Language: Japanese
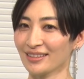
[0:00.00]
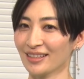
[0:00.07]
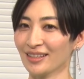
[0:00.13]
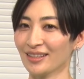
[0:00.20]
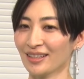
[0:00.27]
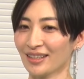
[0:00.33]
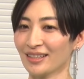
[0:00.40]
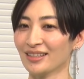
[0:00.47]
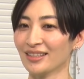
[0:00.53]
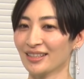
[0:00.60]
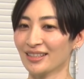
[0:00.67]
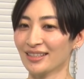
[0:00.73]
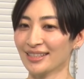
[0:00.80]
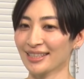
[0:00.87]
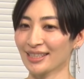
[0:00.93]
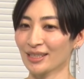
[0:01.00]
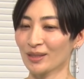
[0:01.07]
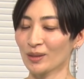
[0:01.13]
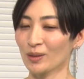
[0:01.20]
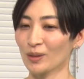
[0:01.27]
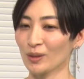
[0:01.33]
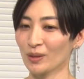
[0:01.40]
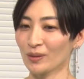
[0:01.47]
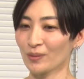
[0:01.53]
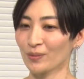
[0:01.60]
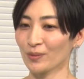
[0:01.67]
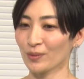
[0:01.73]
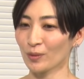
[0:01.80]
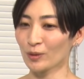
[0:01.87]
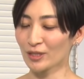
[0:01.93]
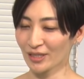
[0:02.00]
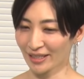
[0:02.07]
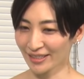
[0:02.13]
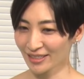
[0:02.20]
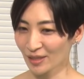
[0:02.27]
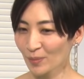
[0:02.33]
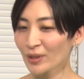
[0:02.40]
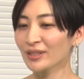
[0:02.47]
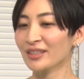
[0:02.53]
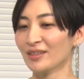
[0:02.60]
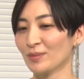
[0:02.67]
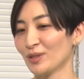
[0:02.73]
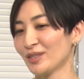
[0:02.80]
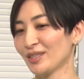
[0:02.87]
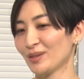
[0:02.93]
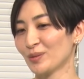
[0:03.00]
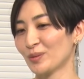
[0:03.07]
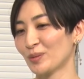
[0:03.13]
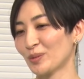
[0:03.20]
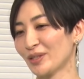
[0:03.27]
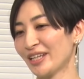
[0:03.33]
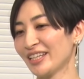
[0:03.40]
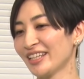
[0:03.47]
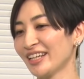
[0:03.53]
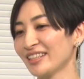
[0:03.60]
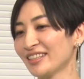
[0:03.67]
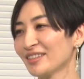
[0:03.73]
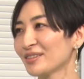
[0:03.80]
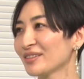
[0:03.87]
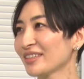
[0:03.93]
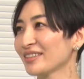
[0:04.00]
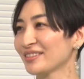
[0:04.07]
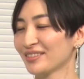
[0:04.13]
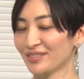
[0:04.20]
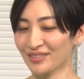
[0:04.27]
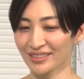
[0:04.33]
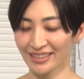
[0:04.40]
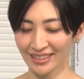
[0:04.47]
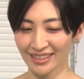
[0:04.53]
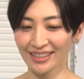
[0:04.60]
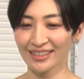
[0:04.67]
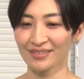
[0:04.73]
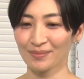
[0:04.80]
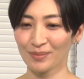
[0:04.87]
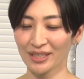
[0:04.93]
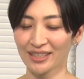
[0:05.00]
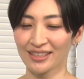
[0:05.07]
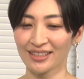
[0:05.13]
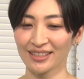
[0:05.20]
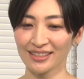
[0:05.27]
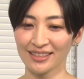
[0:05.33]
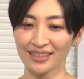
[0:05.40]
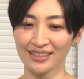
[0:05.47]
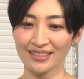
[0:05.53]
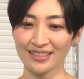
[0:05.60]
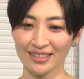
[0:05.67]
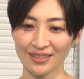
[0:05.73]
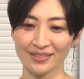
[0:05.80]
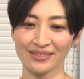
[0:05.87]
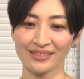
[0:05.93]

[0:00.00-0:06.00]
なんかお疲れ様ってベディをこうねぎらいたくなるようなね、ね、味方になっちゃうっ